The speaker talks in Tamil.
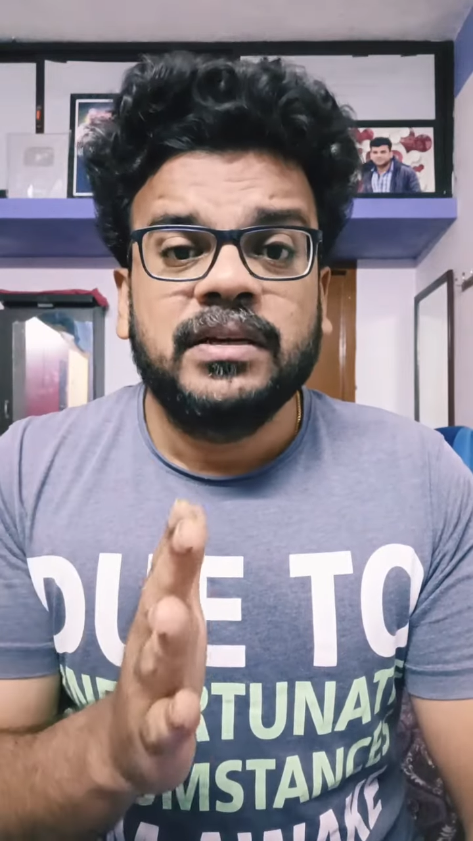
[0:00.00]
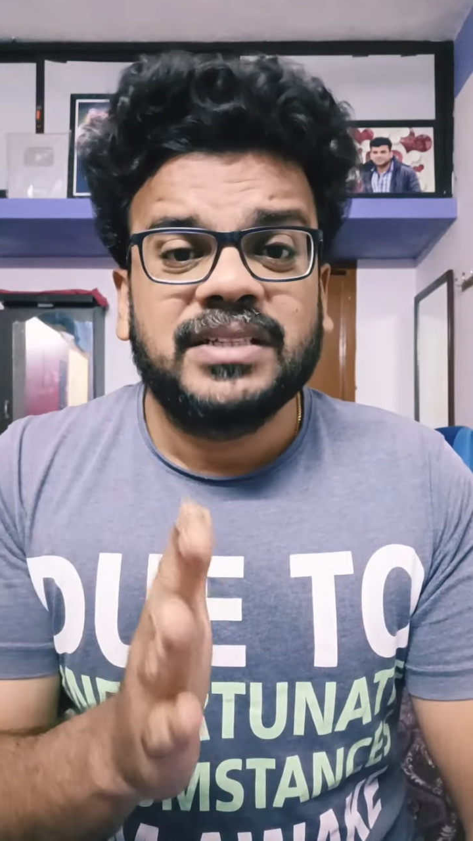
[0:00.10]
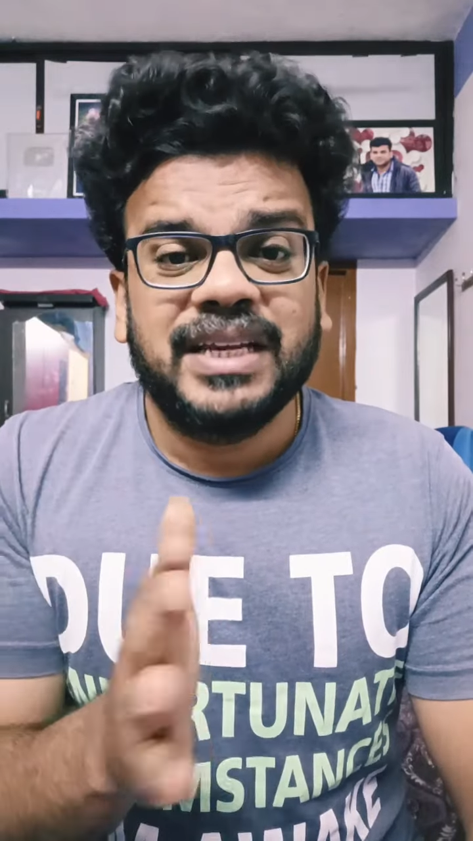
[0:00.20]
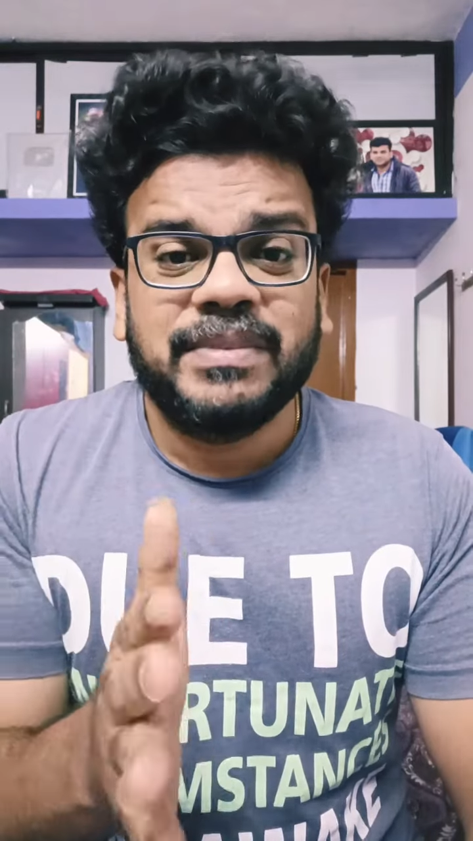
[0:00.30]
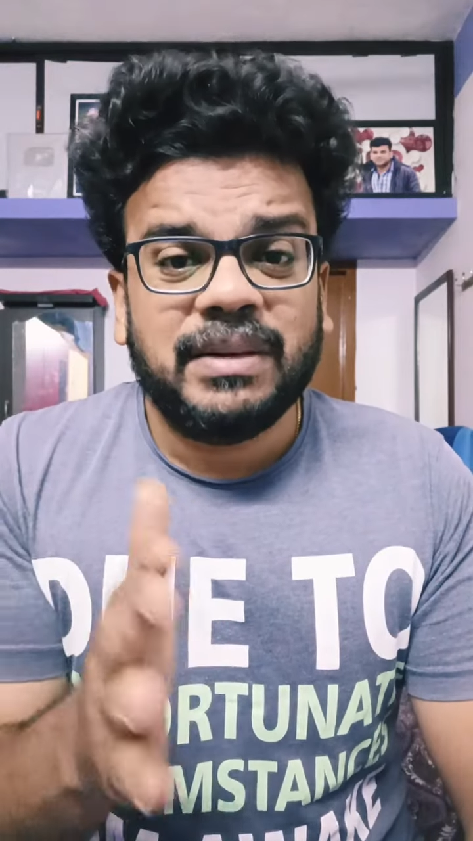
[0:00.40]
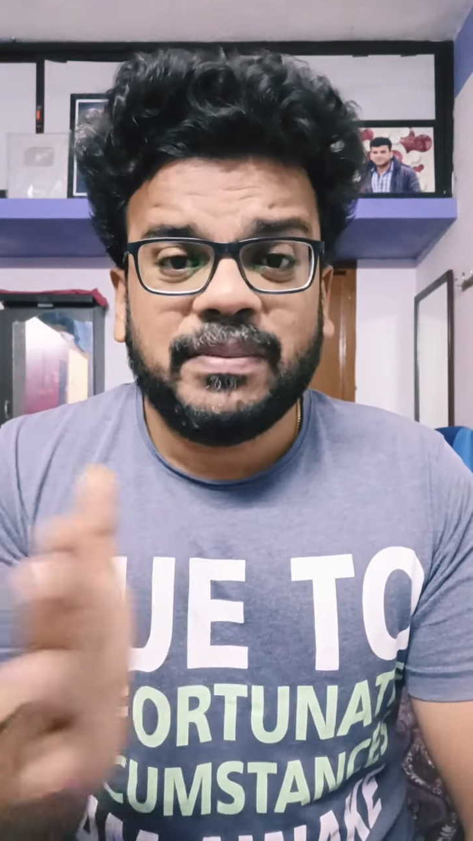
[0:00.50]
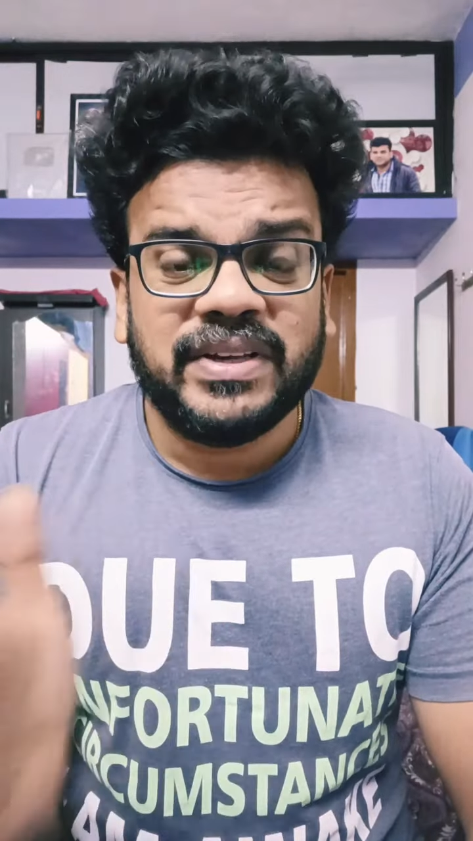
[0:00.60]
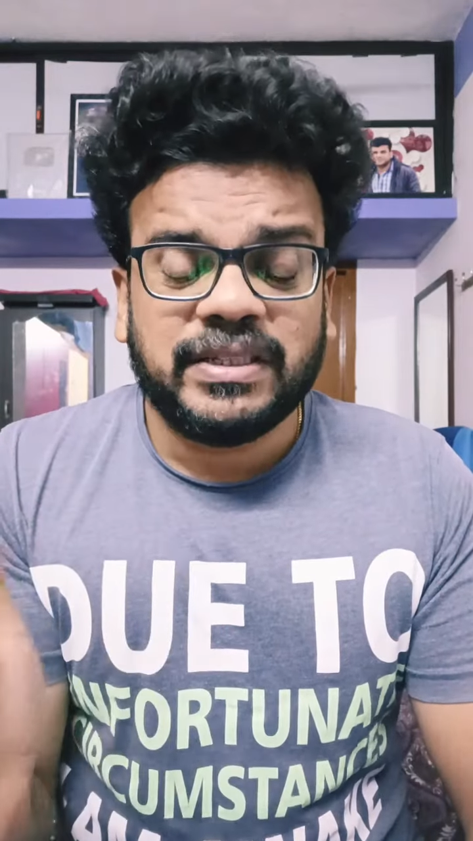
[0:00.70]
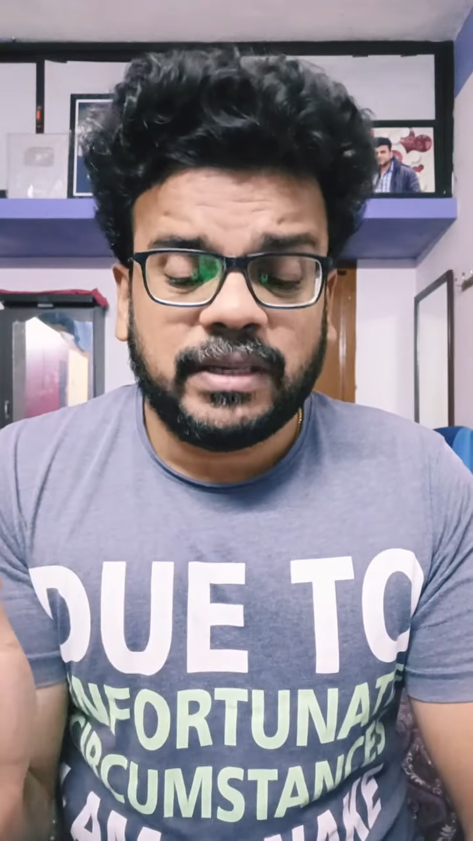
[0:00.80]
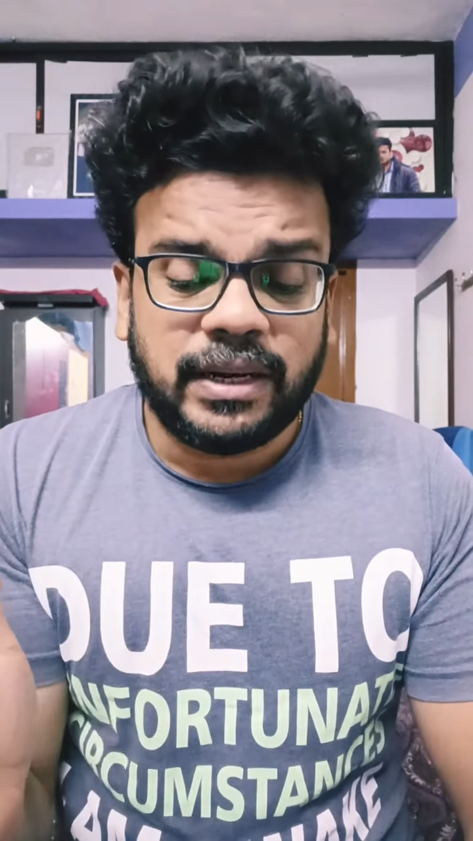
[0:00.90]
சரி இனிமேல் நம்ம
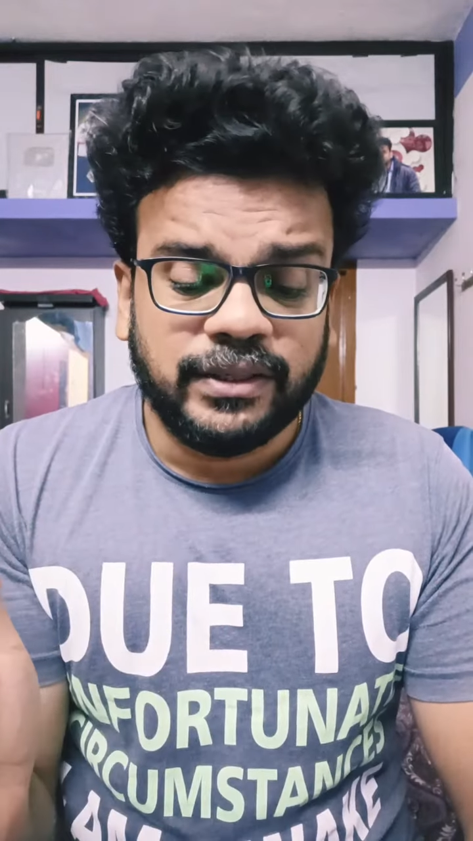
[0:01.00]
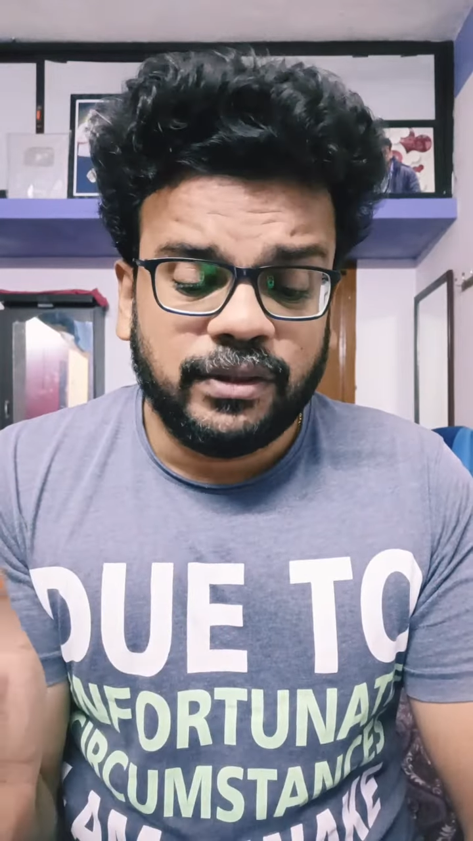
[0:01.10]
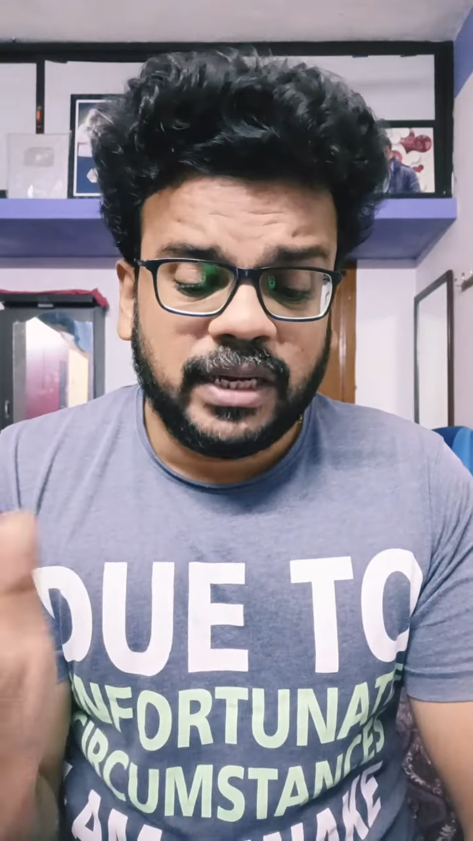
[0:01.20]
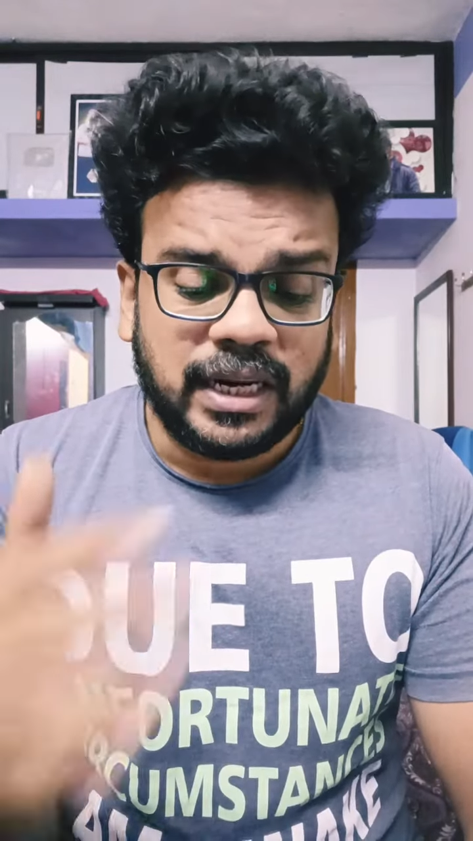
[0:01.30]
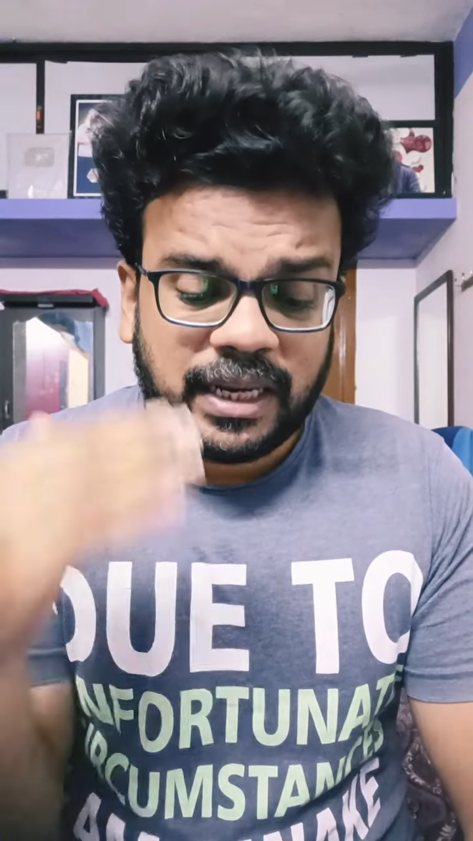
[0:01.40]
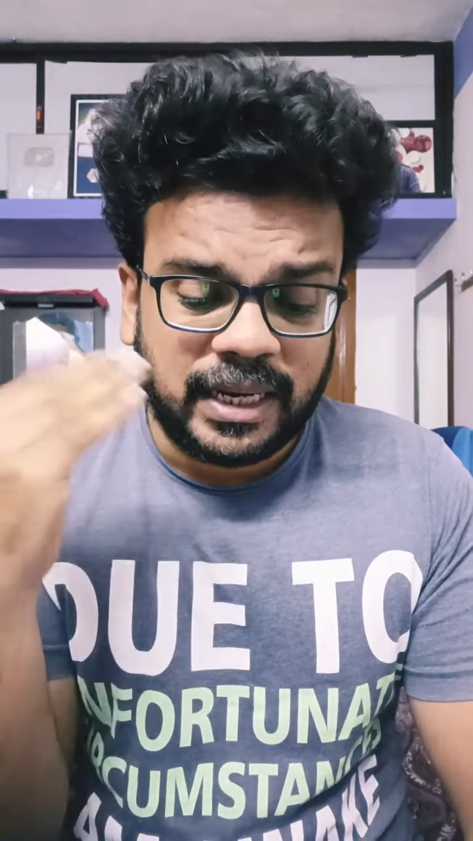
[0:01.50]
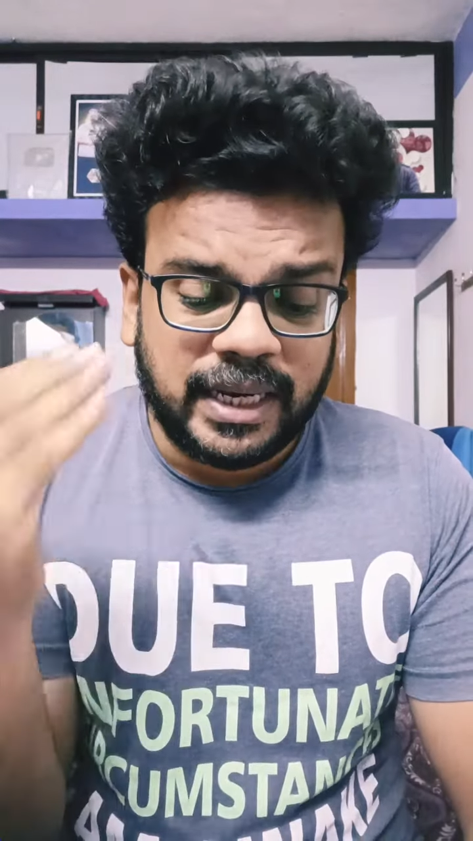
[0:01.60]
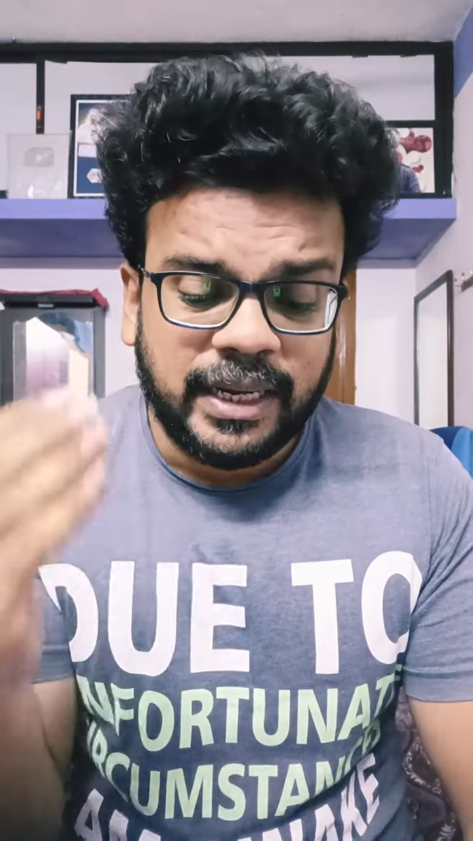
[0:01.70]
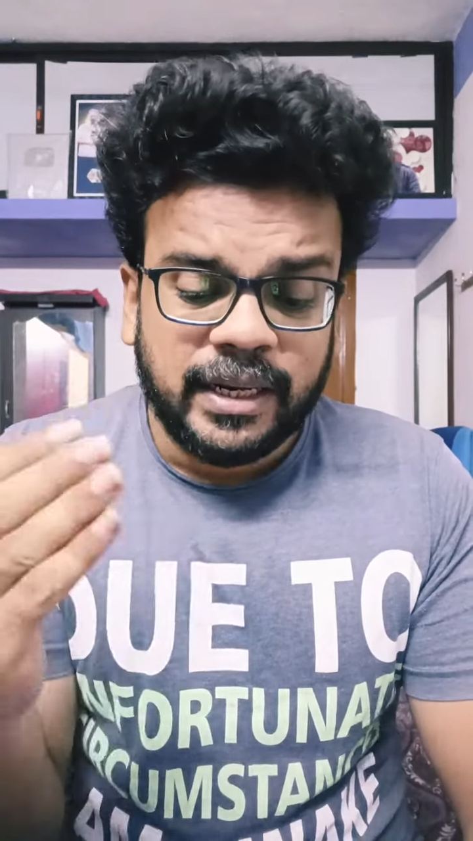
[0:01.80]
பேச வேணாம் அப்படின்னு சொல்லிட்டு ஆனால்